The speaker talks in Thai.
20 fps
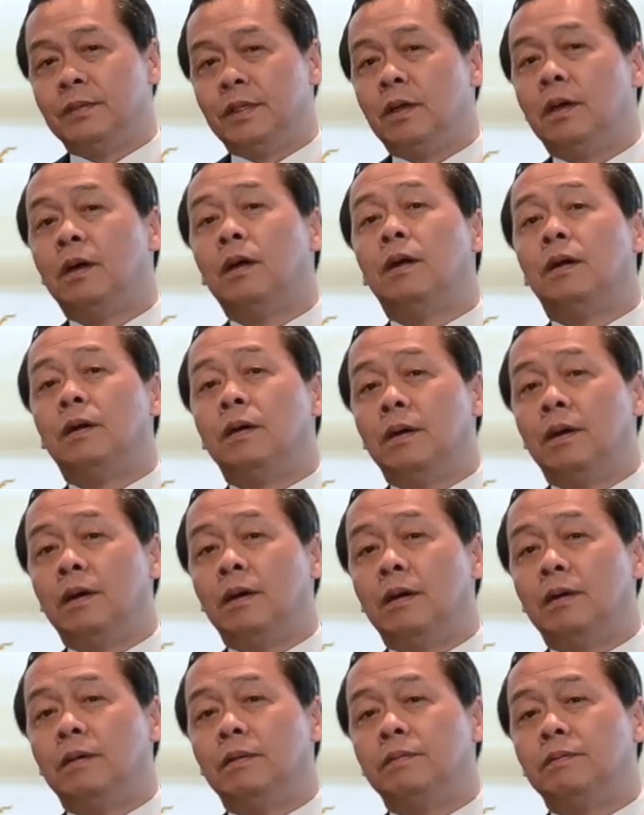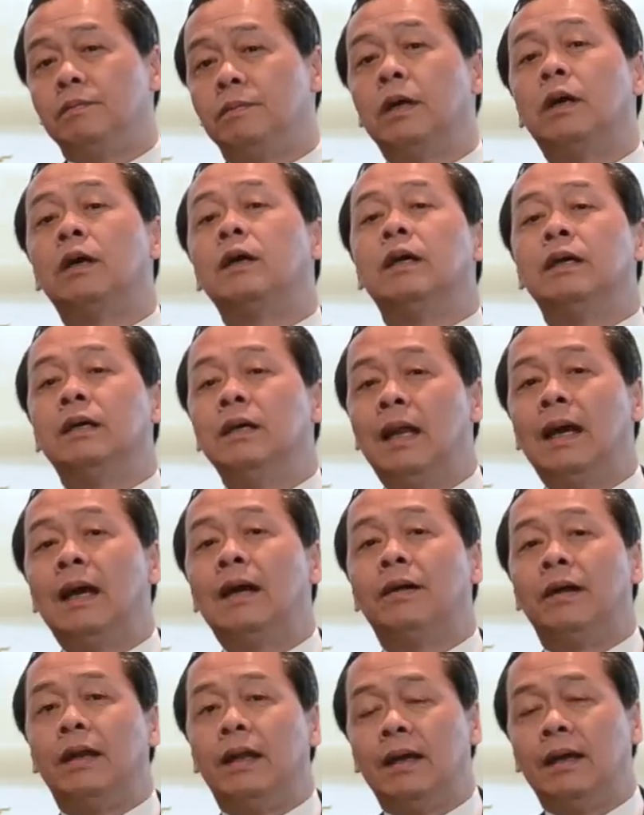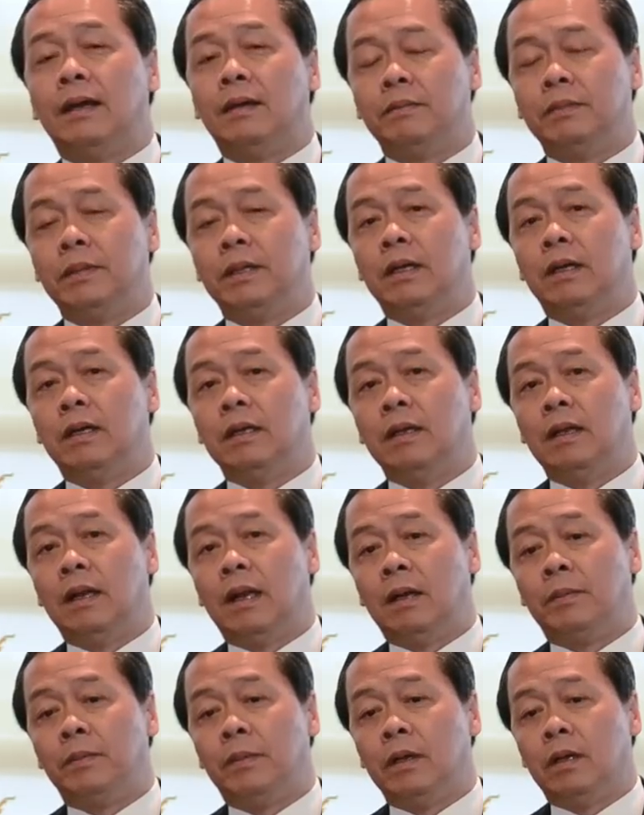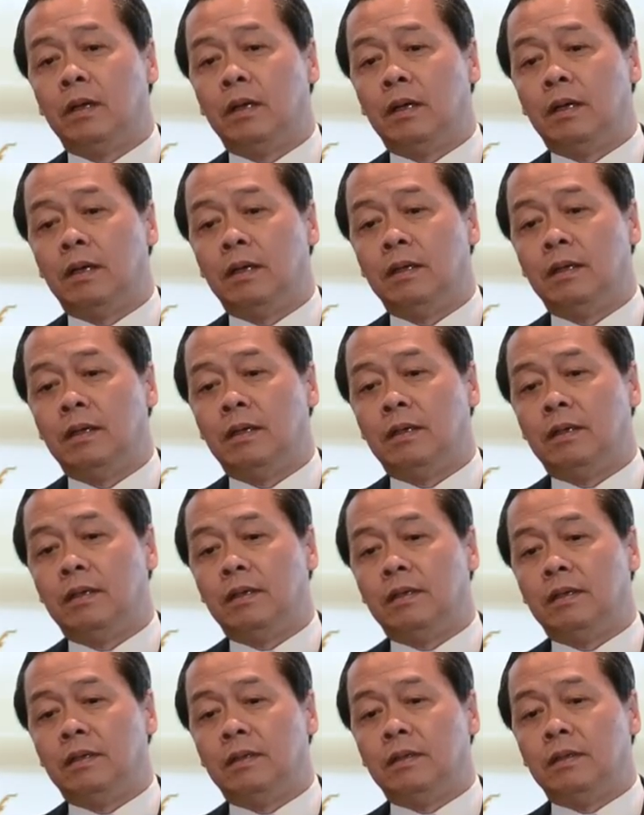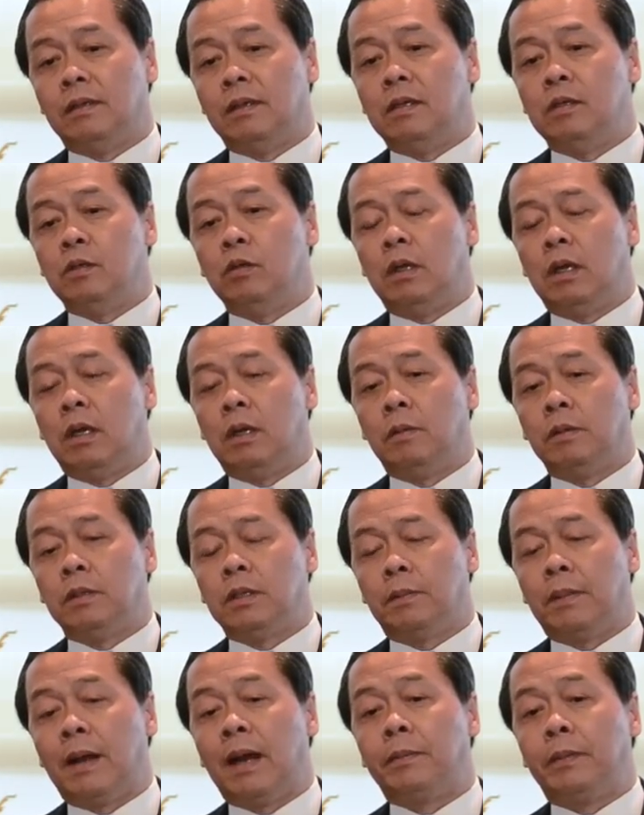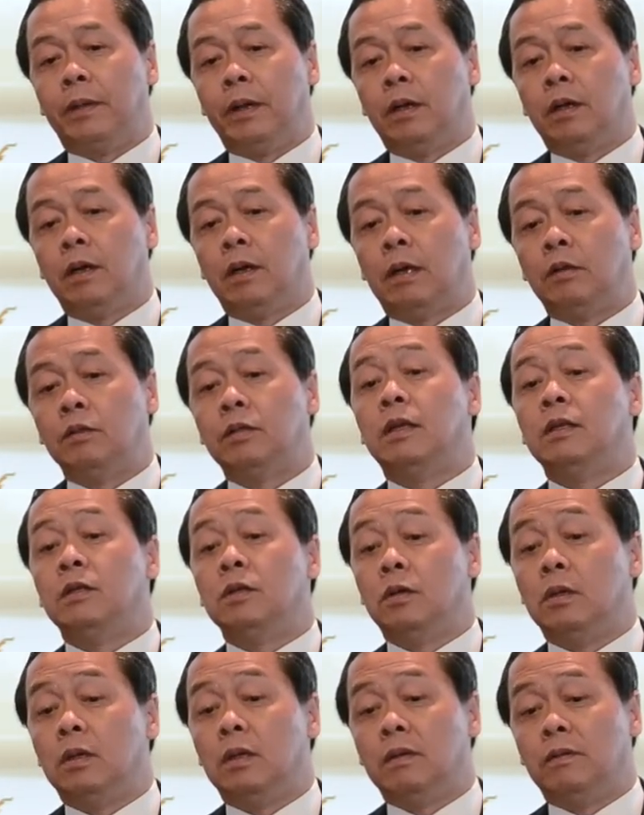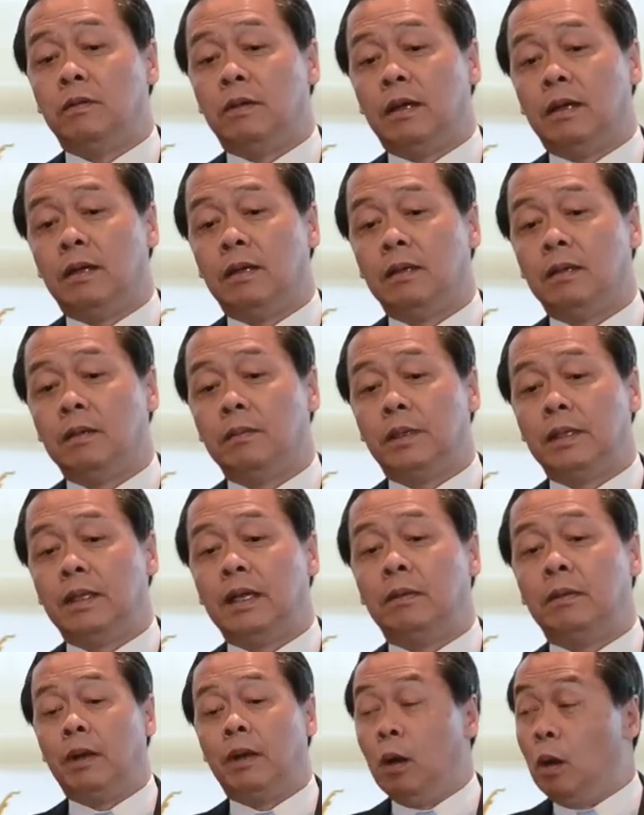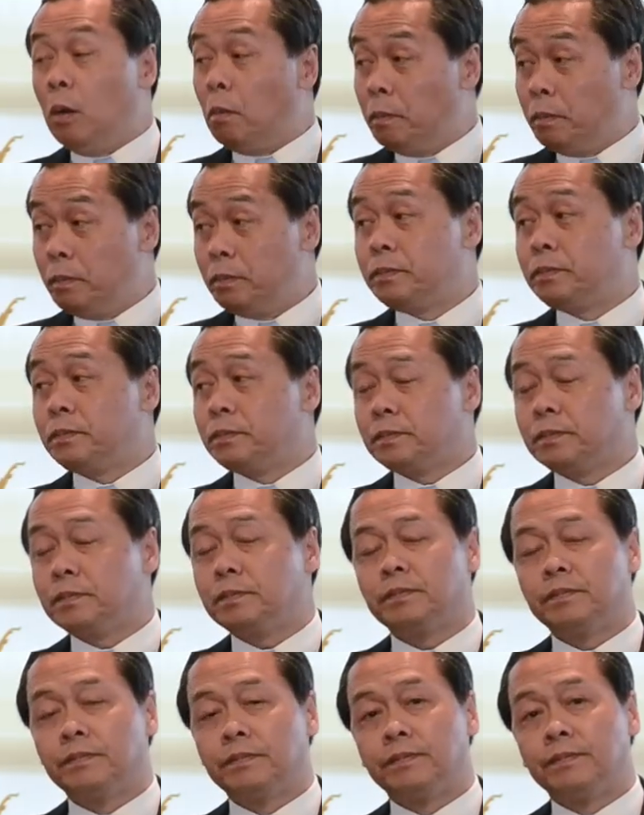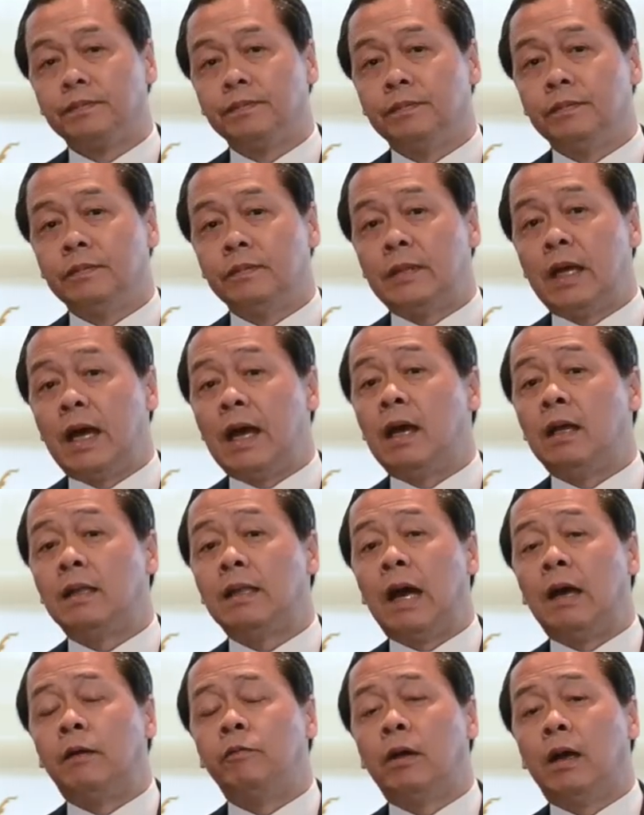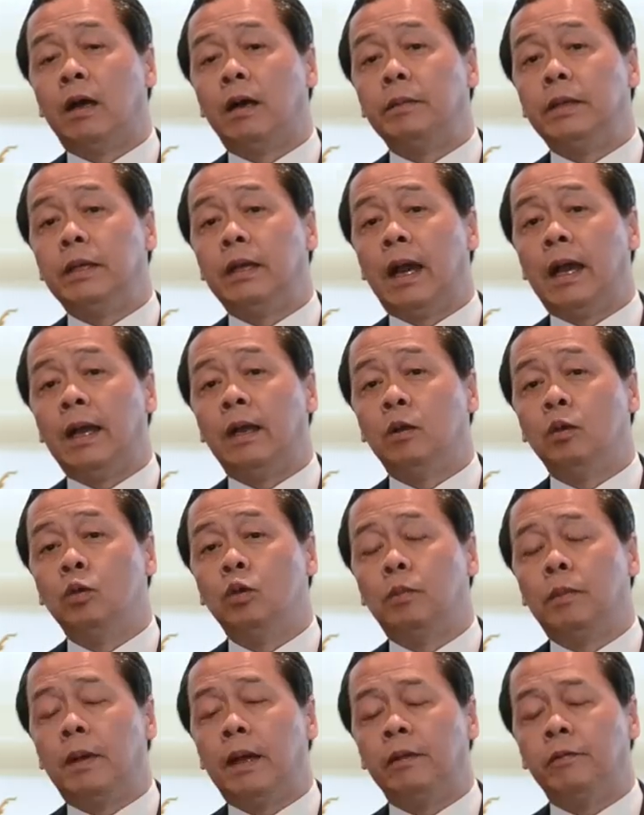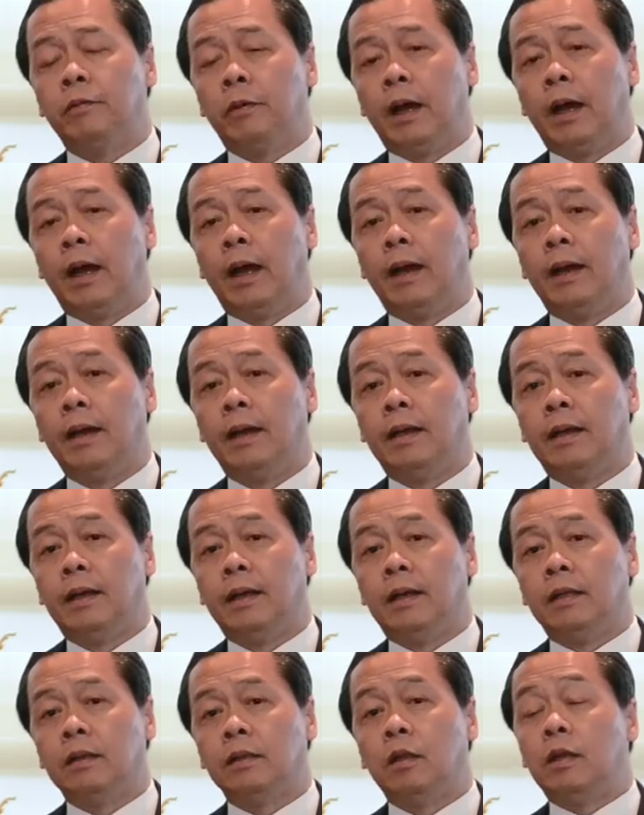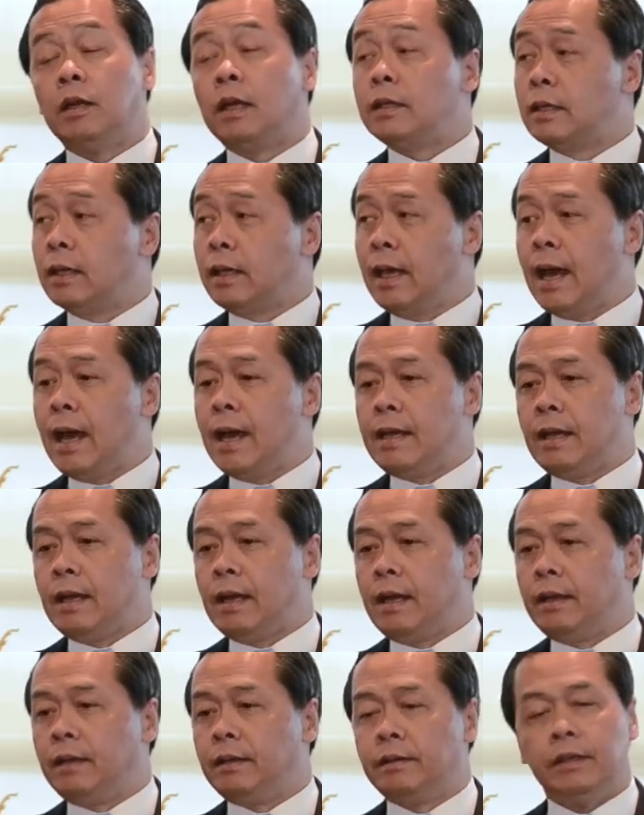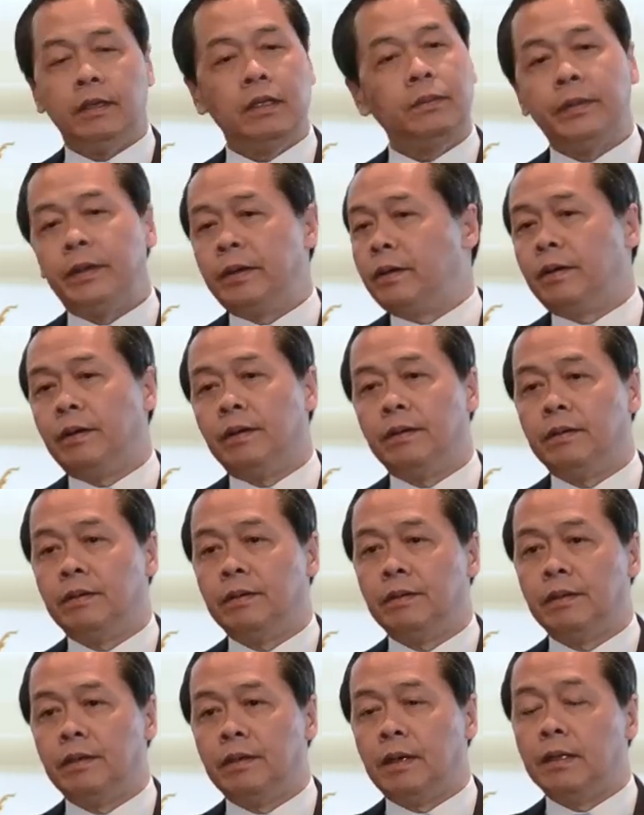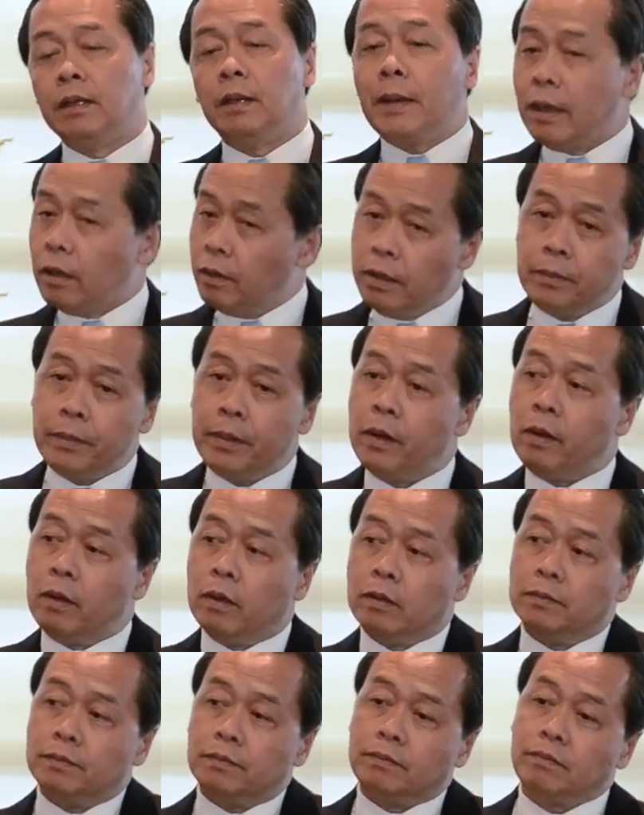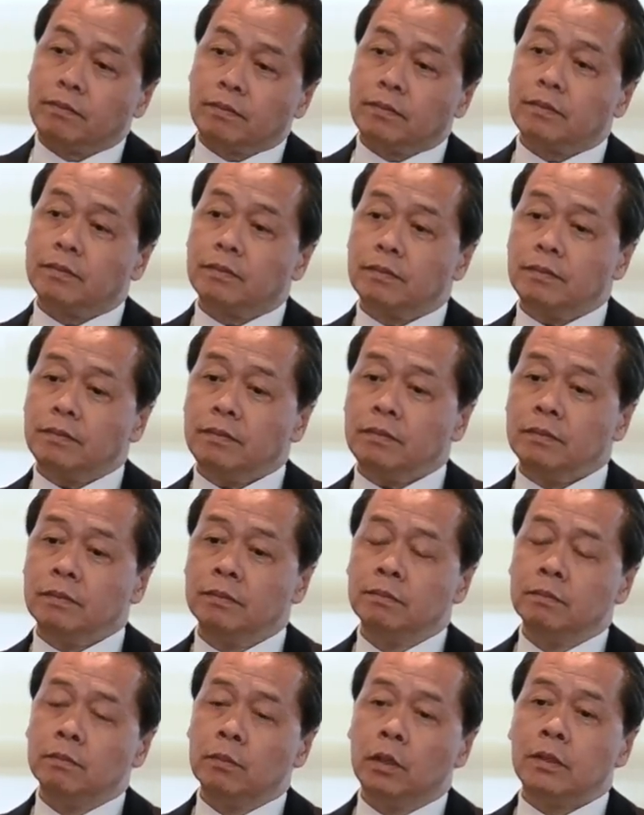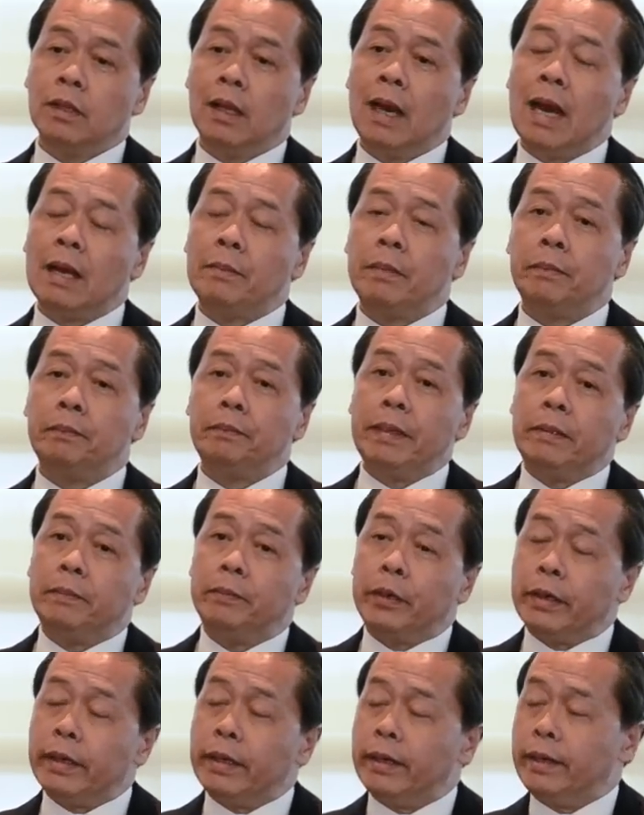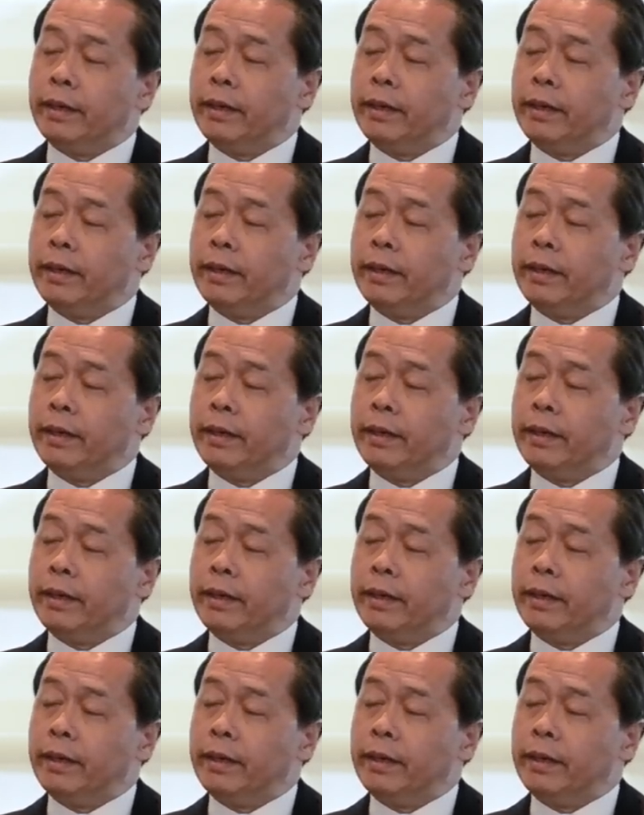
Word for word: ก็ก็มันก็เกิดขึ้นแล้วนะฮะมันเกิดขึ้นแล้วมันก็ในสุดแล้วสักพักมันก็เข้าใจโจทย์ว่าประเทนล้มแต่ถามว่ามีใครรู้ไหมว่า ตอนนั้นจะแก้ยังไง คิดไม่ออกรัฐบาลก็คิดไม่ออกเพราะตลาดมันปิดหมดอ่ะ